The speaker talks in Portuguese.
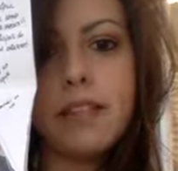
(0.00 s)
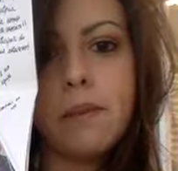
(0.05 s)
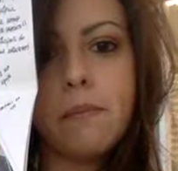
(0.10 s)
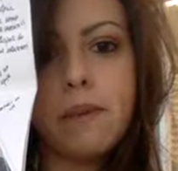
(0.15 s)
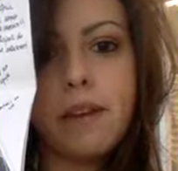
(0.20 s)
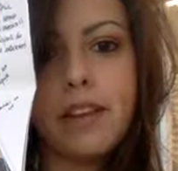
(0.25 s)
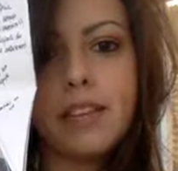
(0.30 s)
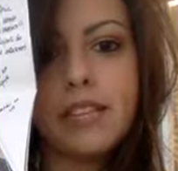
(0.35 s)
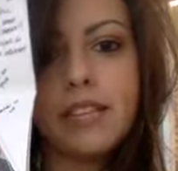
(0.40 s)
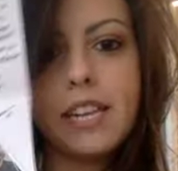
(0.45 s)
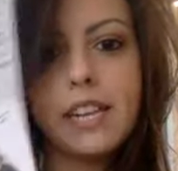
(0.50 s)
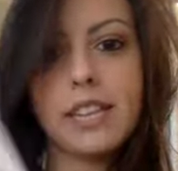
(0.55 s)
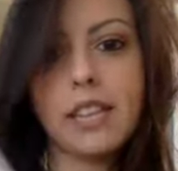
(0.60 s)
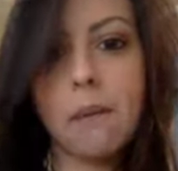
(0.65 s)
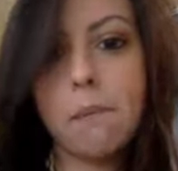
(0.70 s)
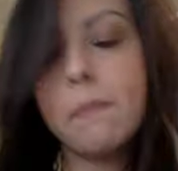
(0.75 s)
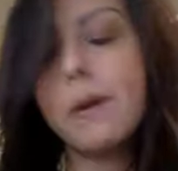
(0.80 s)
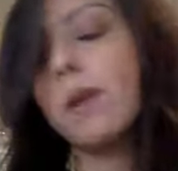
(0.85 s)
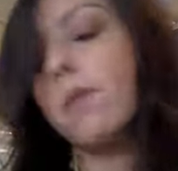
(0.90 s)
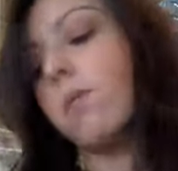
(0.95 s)
também, escrita
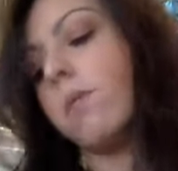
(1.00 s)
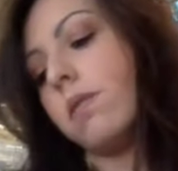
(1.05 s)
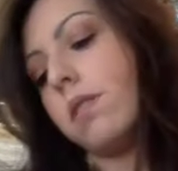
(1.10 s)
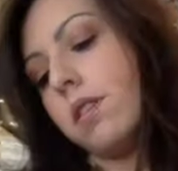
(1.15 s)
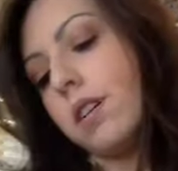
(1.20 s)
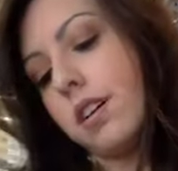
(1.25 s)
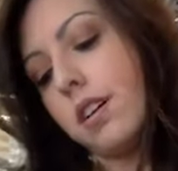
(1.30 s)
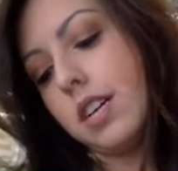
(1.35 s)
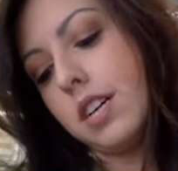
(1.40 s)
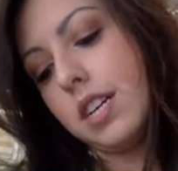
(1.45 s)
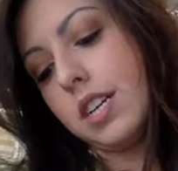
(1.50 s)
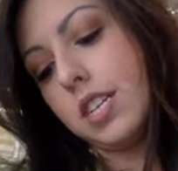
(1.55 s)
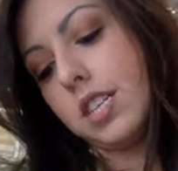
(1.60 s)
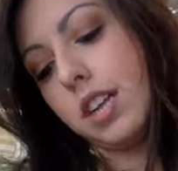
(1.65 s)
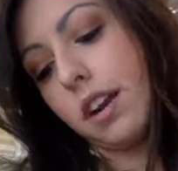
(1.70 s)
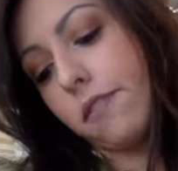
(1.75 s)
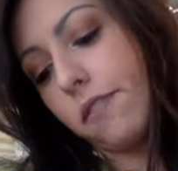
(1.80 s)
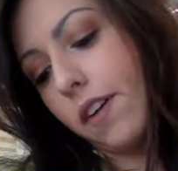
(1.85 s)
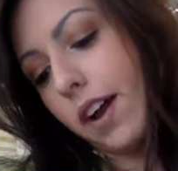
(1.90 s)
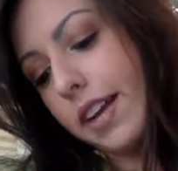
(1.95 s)
à mão.
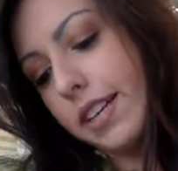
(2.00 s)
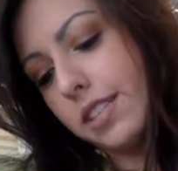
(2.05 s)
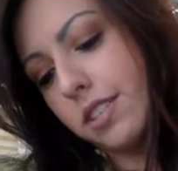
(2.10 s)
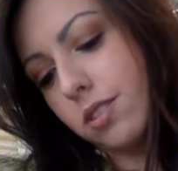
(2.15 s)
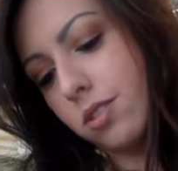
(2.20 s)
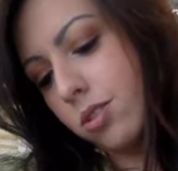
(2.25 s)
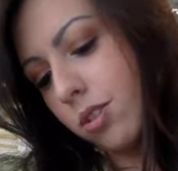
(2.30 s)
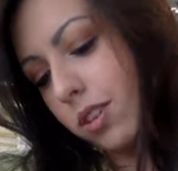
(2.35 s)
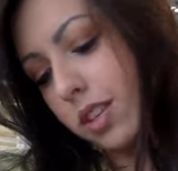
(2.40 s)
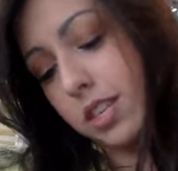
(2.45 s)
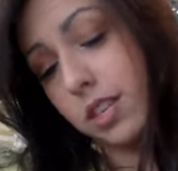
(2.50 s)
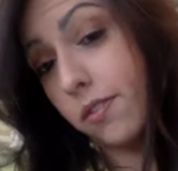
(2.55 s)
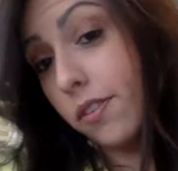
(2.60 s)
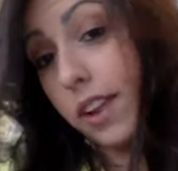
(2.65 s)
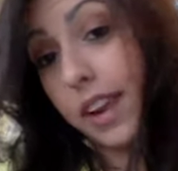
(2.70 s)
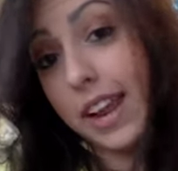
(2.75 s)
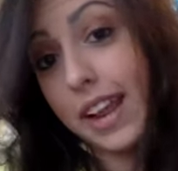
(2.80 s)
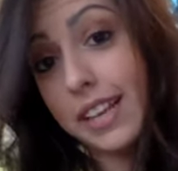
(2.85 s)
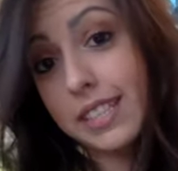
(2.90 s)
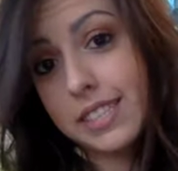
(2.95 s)
Já faz toda a
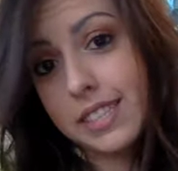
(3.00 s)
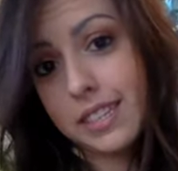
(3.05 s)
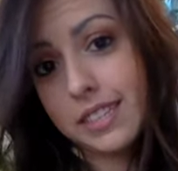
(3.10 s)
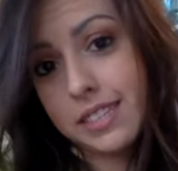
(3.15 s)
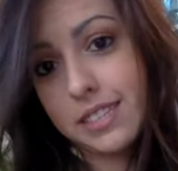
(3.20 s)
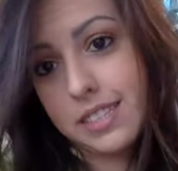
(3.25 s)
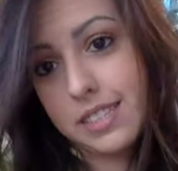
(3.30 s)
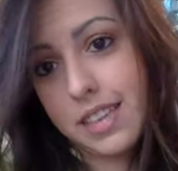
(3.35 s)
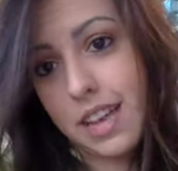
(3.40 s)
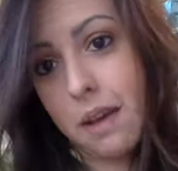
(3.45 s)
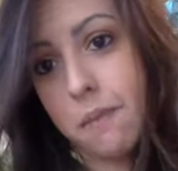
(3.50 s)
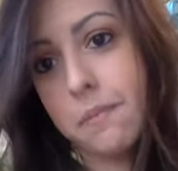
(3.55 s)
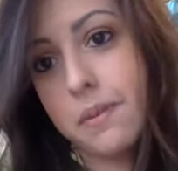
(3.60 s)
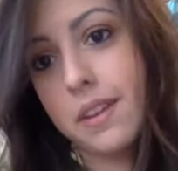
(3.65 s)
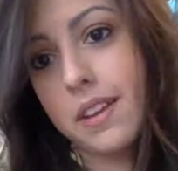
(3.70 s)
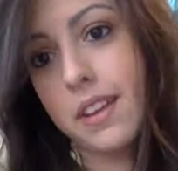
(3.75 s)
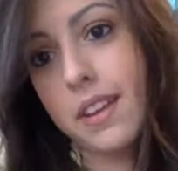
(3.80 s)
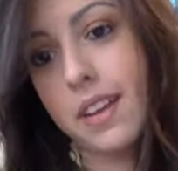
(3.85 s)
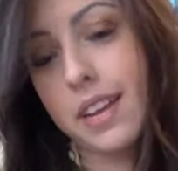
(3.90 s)
diferença, sabe?